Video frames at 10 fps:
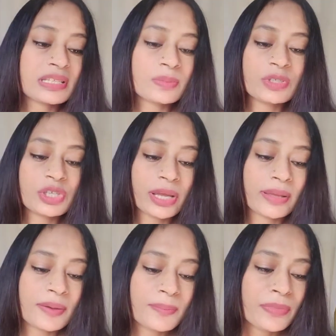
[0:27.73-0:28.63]
शेड्स मिल
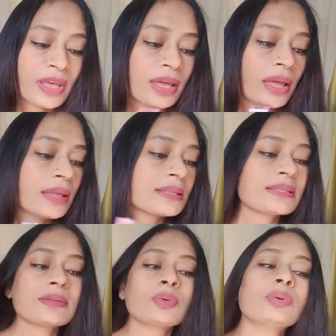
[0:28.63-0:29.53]
जाएंगे
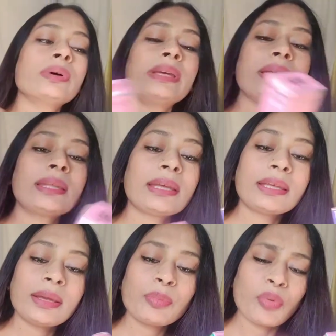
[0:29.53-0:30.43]
सो so, ये
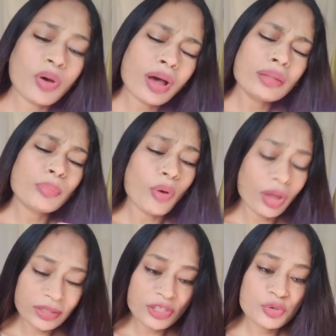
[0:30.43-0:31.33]
देखिए बहुत
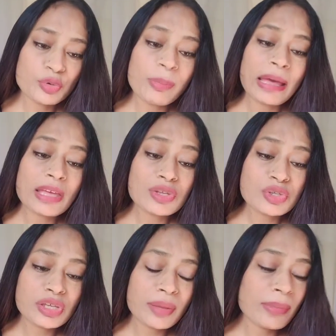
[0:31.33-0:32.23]
बहुत क्यूट
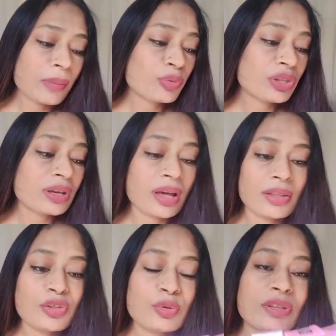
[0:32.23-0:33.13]
पैकेजिंग है मैं आपको
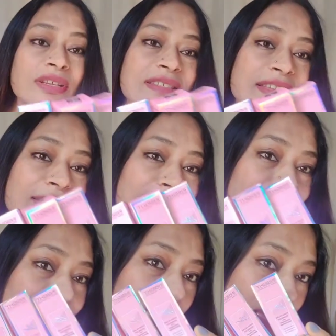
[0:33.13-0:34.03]
दिखाती हूँ अंदर से ये
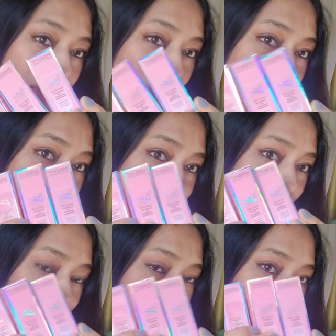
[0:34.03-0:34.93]
देखिए पिंक
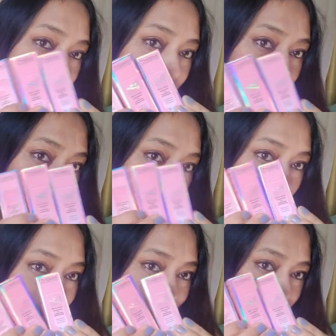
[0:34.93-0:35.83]
कलर की
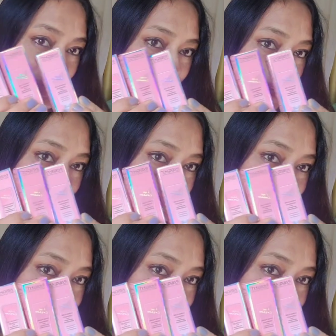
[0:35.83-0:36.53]
कार्डबोर्ड पैकेजिंग है